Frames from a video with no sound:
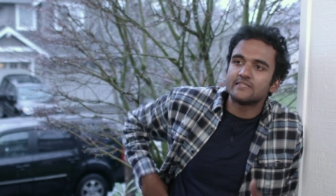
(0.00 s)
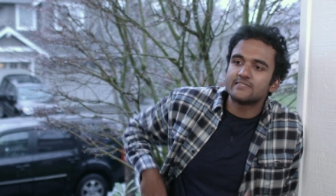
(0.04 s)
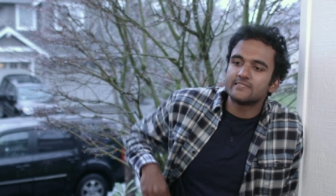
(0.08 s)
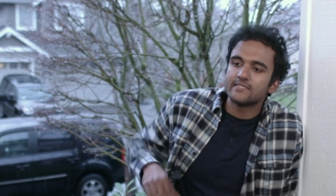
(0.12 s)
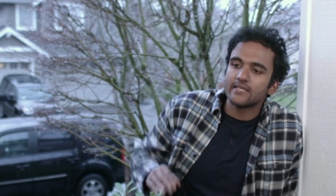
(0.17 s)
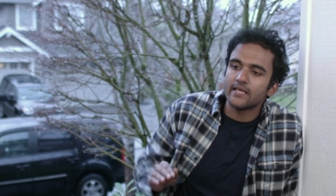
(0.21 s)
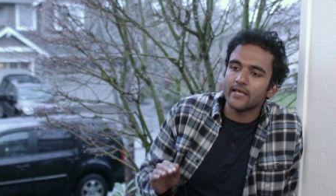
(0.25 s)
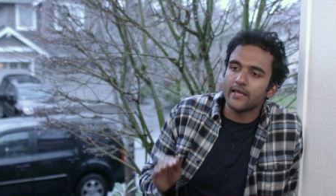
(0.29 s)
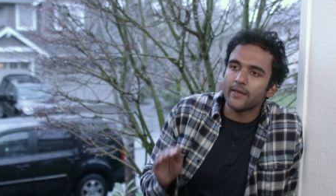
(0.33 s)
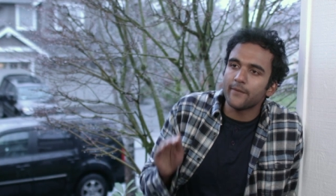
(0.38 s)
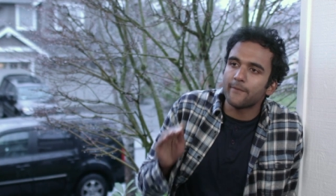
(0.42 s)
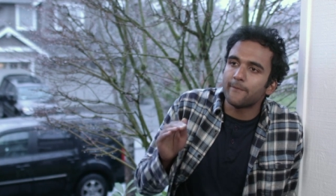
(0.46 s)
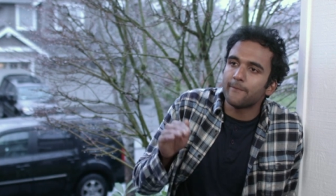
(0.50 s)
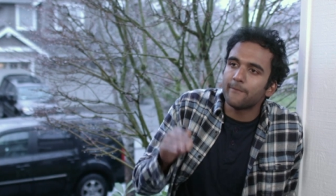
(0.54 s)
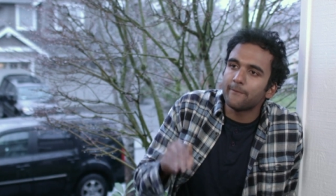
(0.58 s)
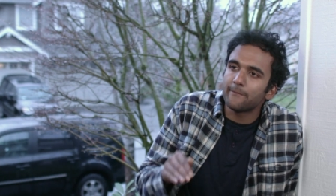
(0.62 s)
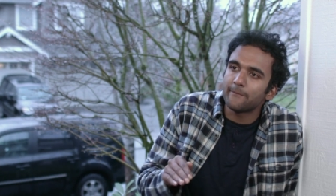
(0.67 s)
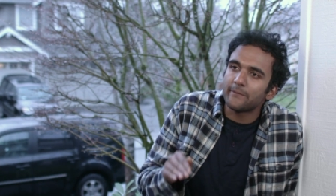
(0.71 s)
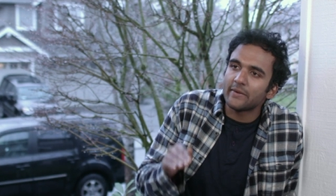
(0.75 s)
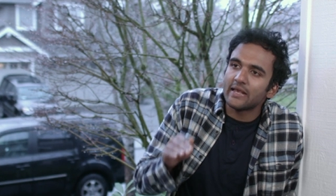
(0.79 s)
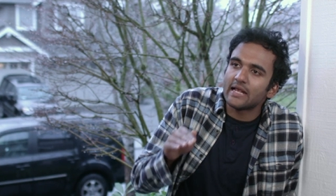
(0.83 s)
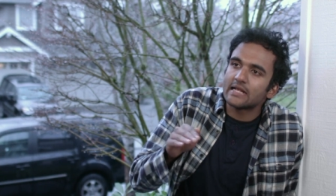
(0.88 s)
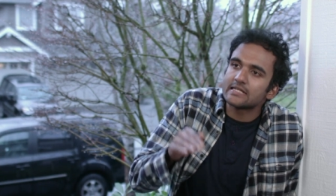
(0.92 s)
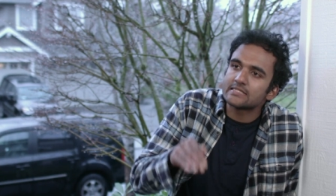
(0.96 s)
మీ పిచ్చి
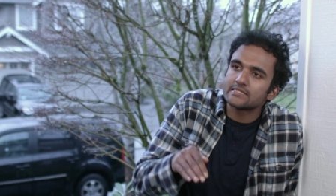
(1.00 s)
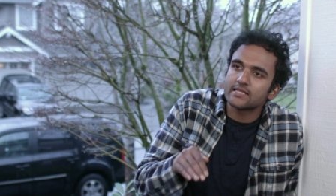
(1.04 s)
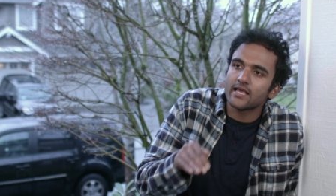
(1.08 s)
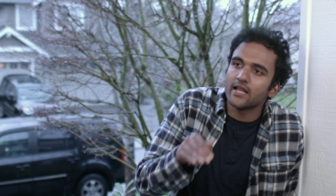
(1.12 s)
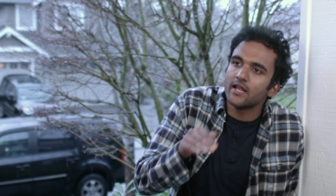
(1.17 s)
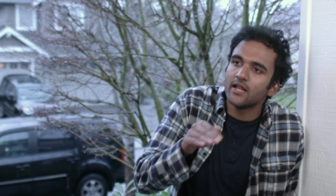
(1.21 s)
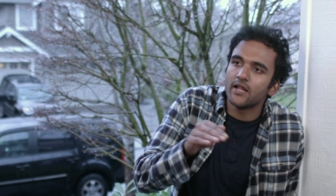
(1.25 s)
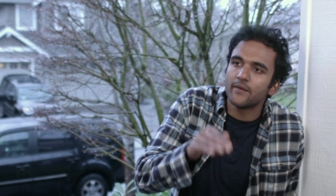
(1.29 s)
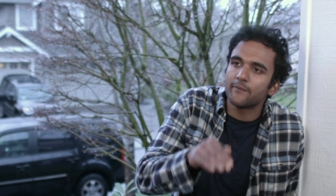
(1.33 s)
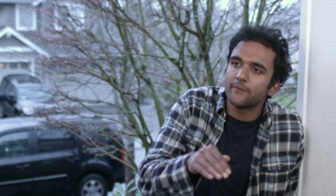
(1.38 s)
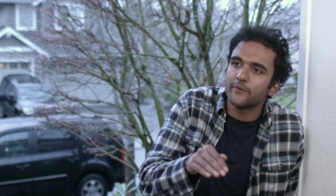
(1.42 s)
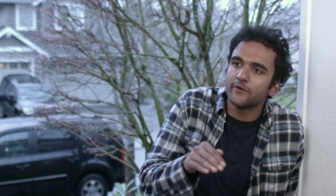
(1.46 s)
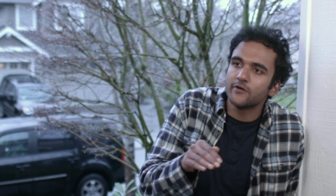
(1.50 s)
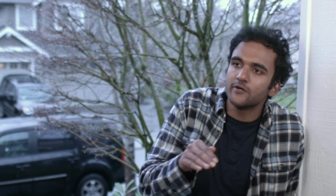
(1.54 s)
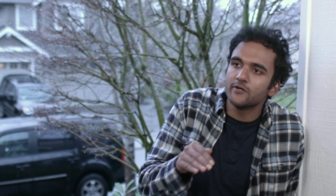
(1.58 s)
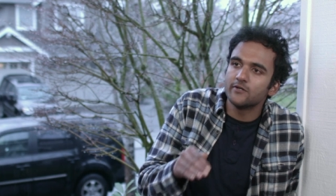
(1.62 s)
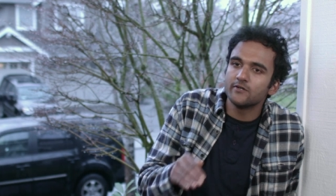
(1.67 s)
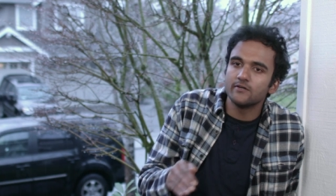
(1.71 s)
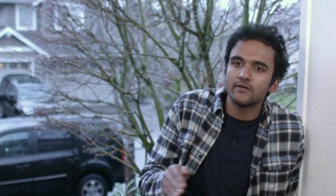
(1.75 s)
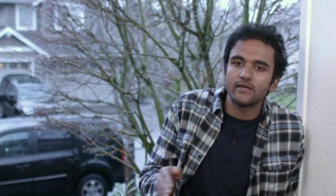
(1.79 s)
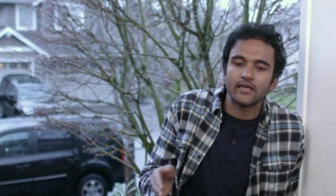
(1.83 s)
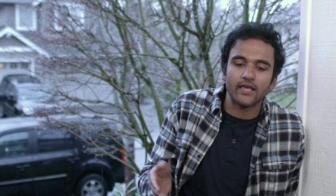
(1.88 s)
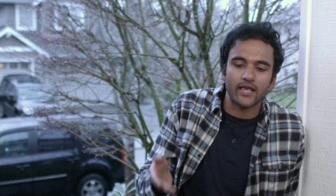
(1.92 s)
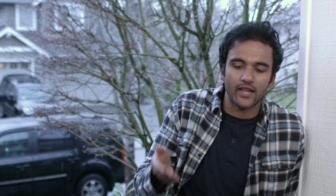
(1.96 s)
పీక్స్కి
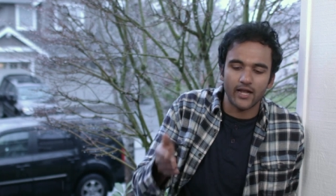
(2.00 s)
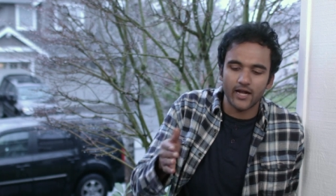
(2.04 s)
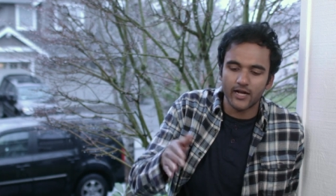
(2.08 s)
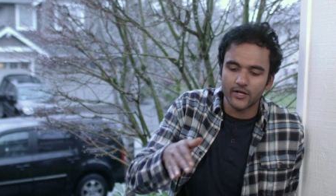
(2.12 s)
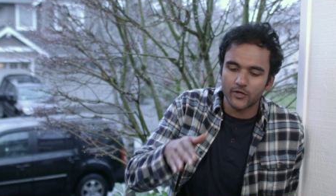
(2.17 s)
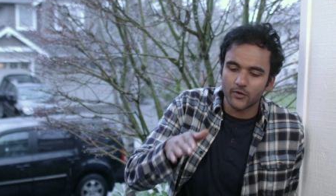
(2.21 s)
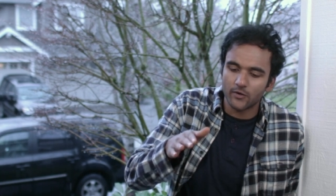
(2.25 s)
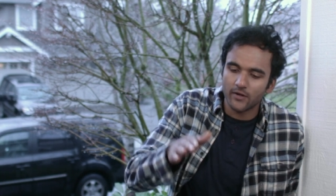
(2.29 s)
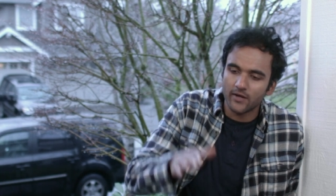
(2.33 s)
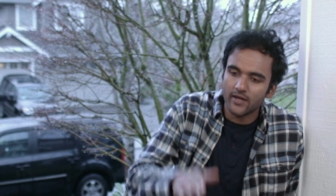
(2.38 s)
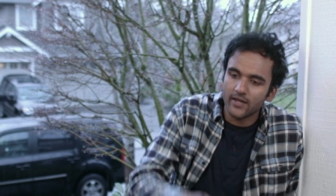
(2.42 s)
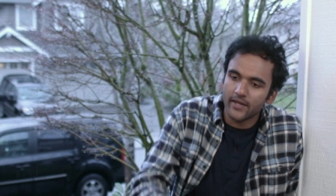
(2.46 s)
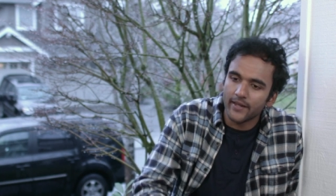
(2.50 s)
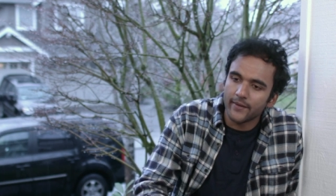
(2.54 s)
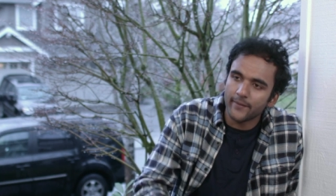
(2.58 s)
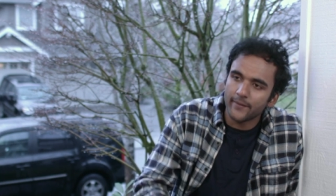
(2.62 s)
వెళ్ళినప్పుడు ఇలాంటి